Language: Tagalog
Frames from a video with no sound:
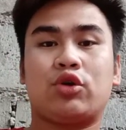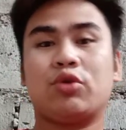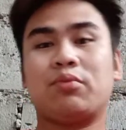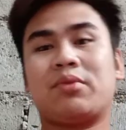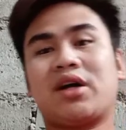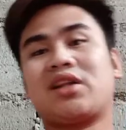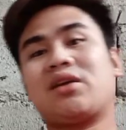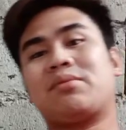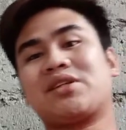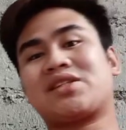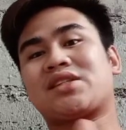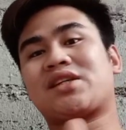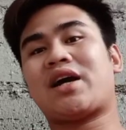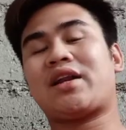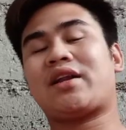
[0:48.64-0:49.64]
yung
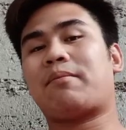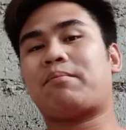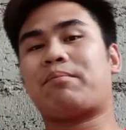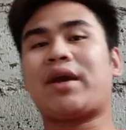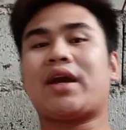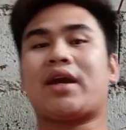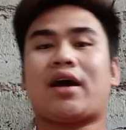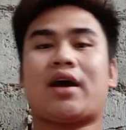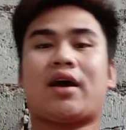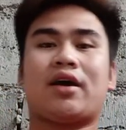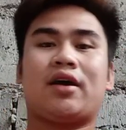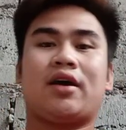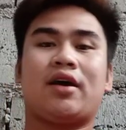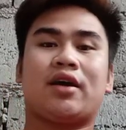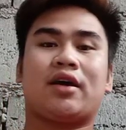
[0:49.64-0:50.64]
maglabas ka ng
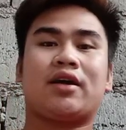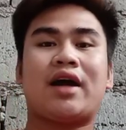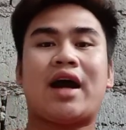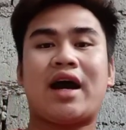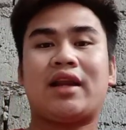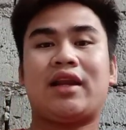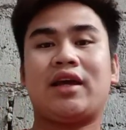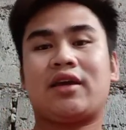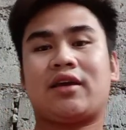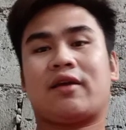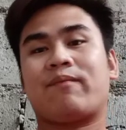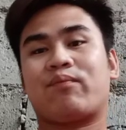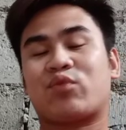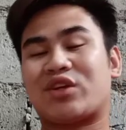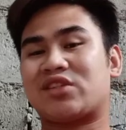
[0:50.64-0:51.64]
pera
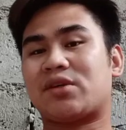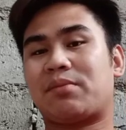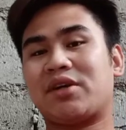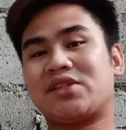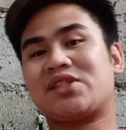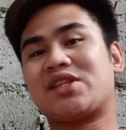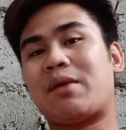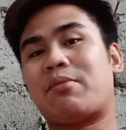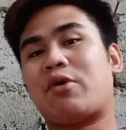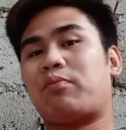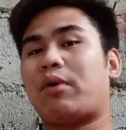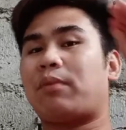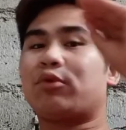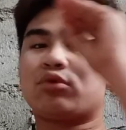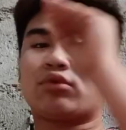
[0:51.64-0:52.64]
galing sa bansa mo
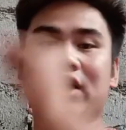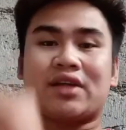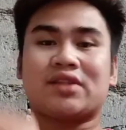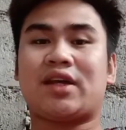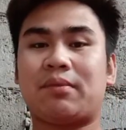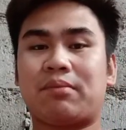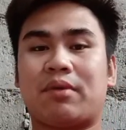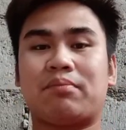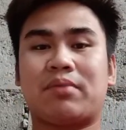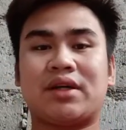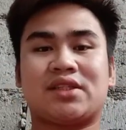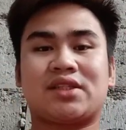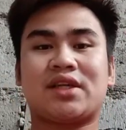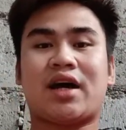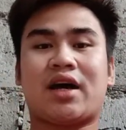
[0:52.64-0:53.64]
magpapunta sa ibang
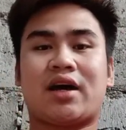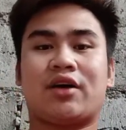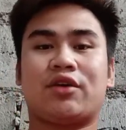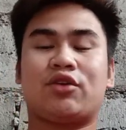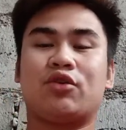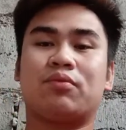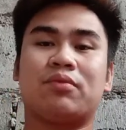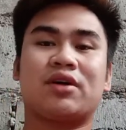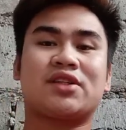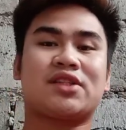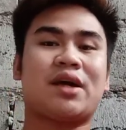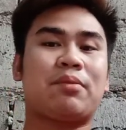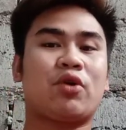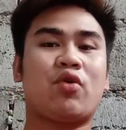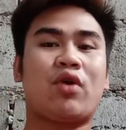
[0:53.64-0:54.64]
bansa. Yung
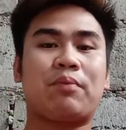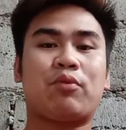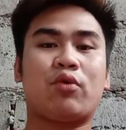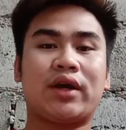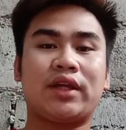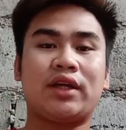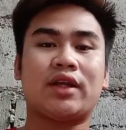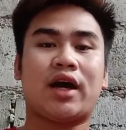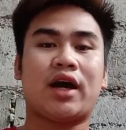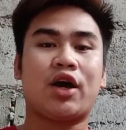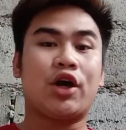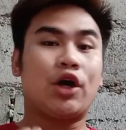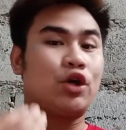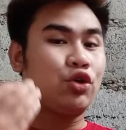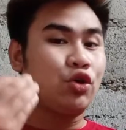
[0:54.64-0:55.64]
magsabi ko nga po
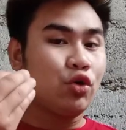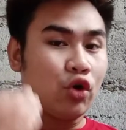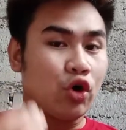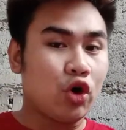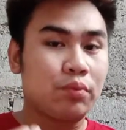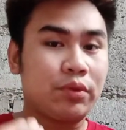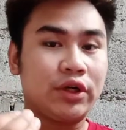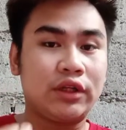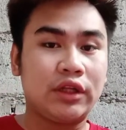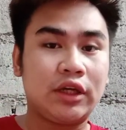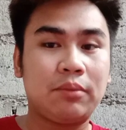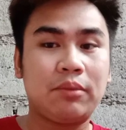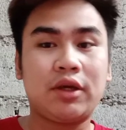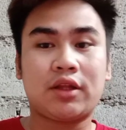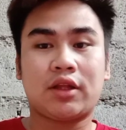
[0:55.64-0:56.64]
kanina, yung over
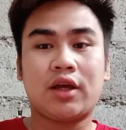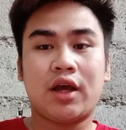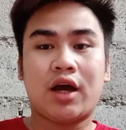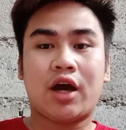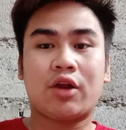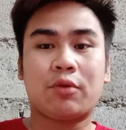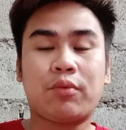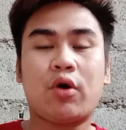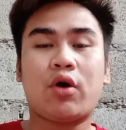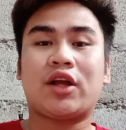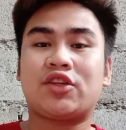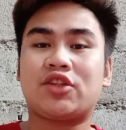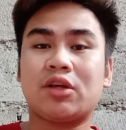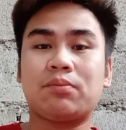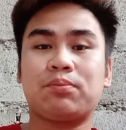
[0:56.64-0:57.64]
limit. Ano po?
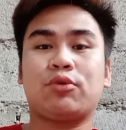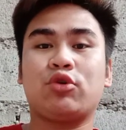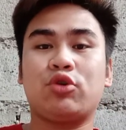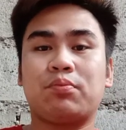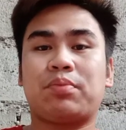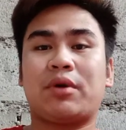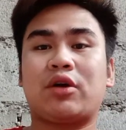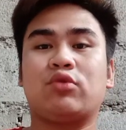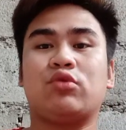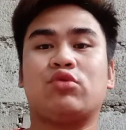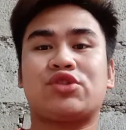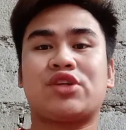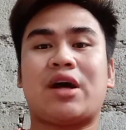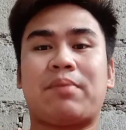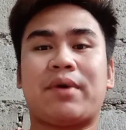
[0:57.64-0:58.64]
At yan po yung
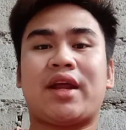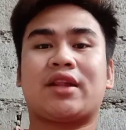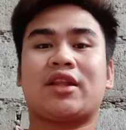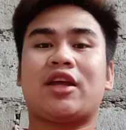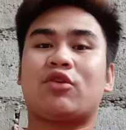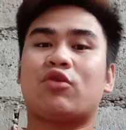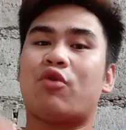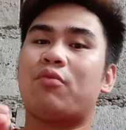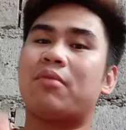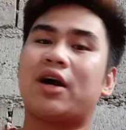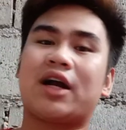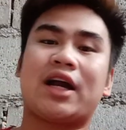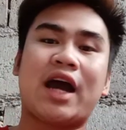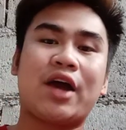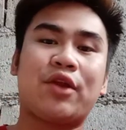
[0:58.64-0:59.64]
pag-uusapan natin kung
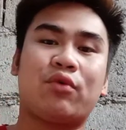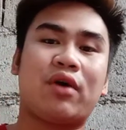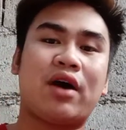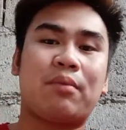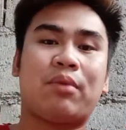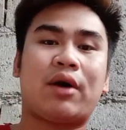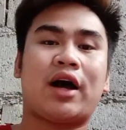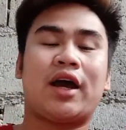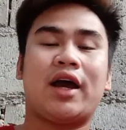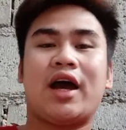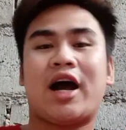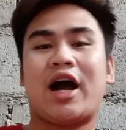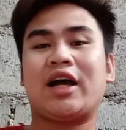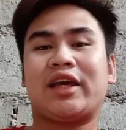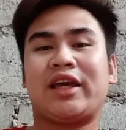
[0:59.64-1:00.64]
magkano nga ba
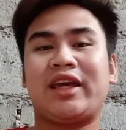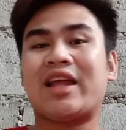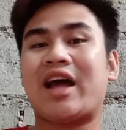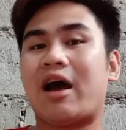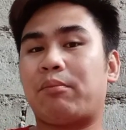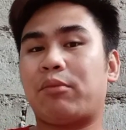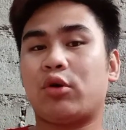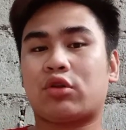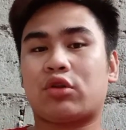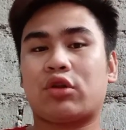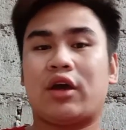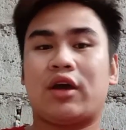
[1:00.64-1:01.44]
ang inabot